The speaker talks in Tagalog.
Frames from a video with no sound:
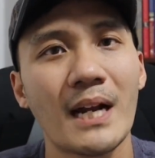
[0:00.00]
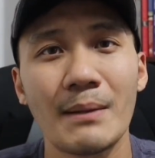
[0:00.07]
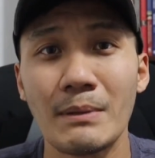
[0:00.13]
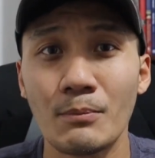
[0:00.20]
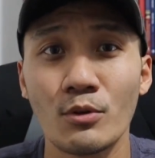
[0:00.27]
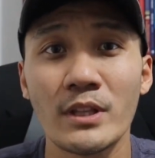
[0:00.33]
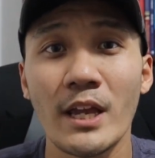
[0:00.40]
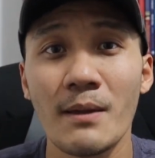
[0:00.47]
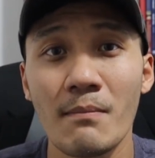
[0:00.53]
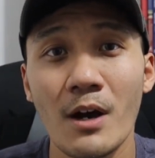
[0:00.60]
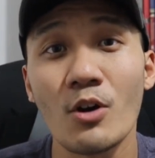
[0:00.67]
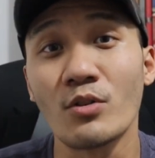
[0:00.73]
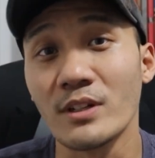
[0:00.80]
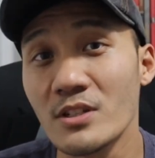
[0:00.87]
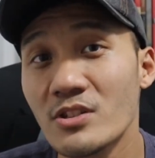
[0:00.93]
marami po tayong
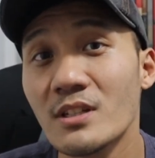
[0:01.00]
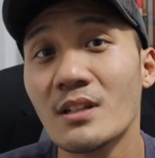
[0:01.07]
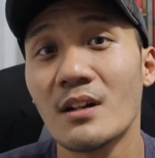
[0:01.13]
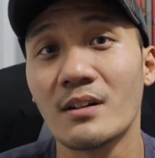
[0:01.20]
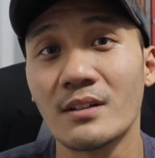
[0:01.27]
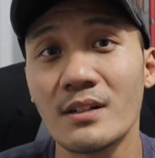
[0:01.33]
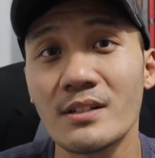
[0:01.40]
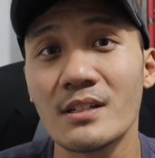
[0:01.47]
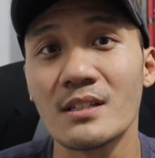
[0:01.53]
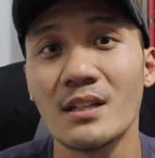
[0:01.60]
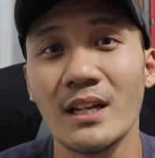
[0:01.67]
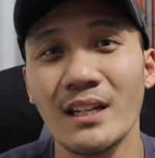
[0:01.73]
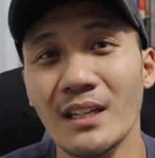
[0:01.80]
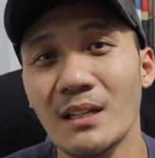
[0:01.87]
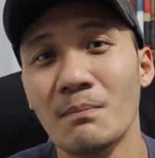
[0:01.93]
mga original hearses
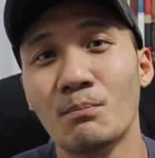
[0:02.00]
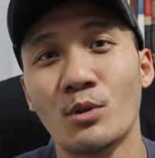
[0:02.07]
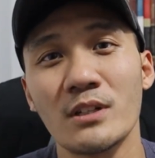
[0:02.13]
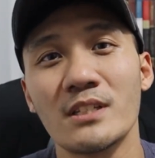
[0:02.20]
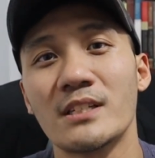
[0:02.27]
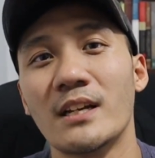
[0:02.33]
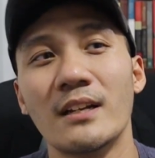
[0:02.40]
na ini-import